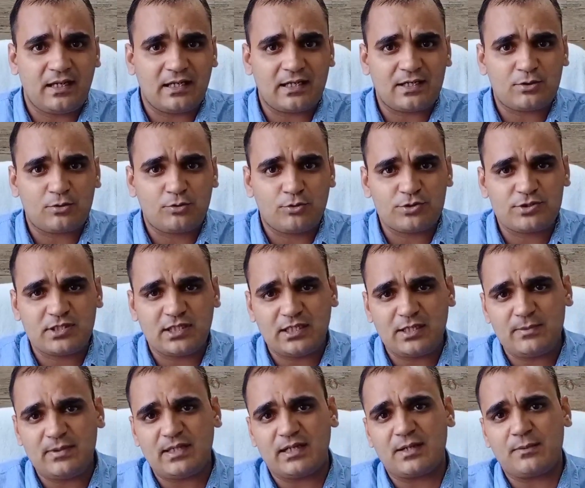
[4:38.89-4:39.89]
अगर कोस्टिंग
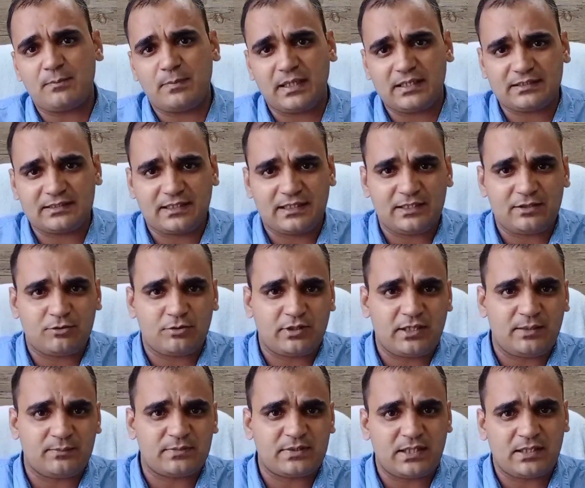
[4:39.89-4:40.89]
की भी अगर हम बात करें
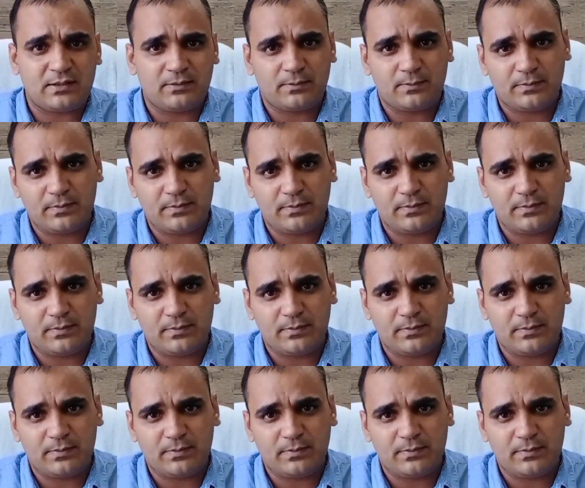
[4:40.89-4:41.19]
क्योंकि हमसे